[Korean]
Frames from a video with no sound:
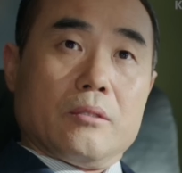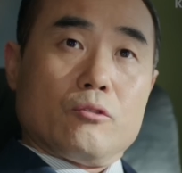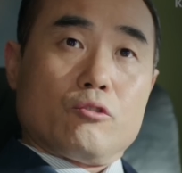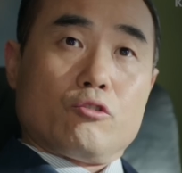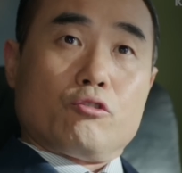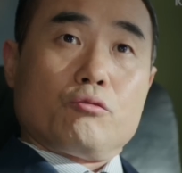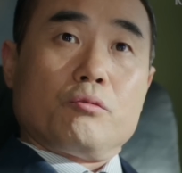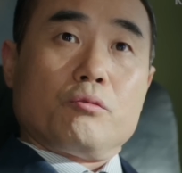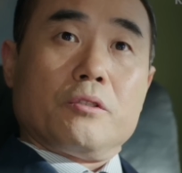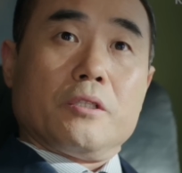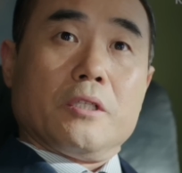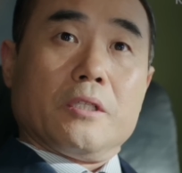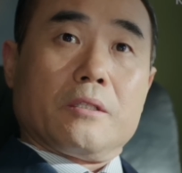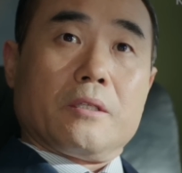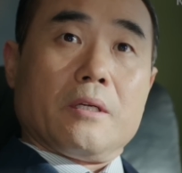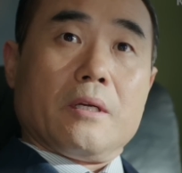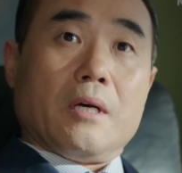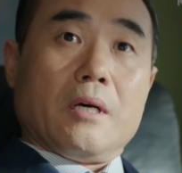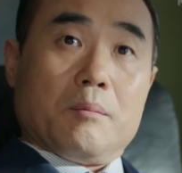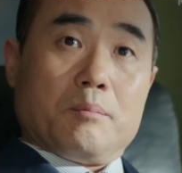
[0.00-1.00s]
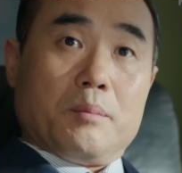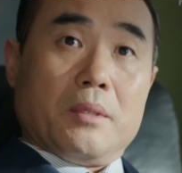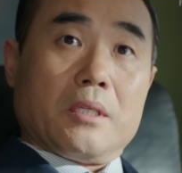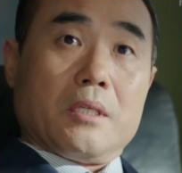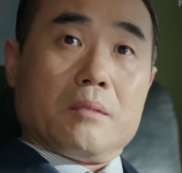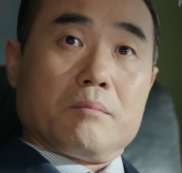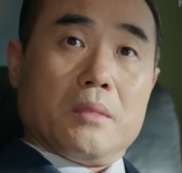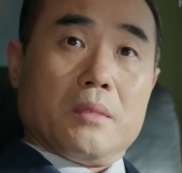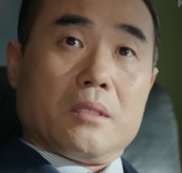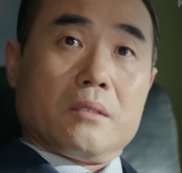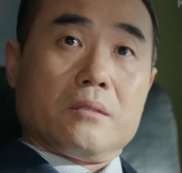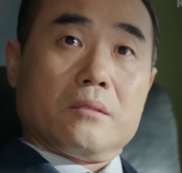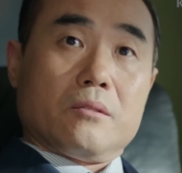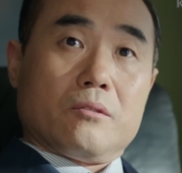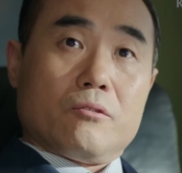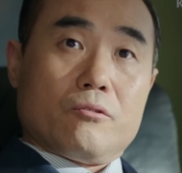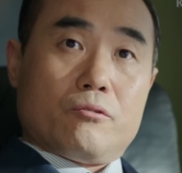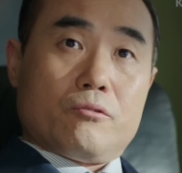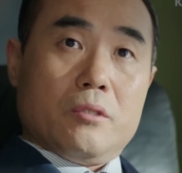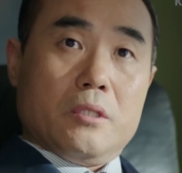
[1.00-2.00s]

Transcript: 수빈이한테 아빠란 말은 들을 수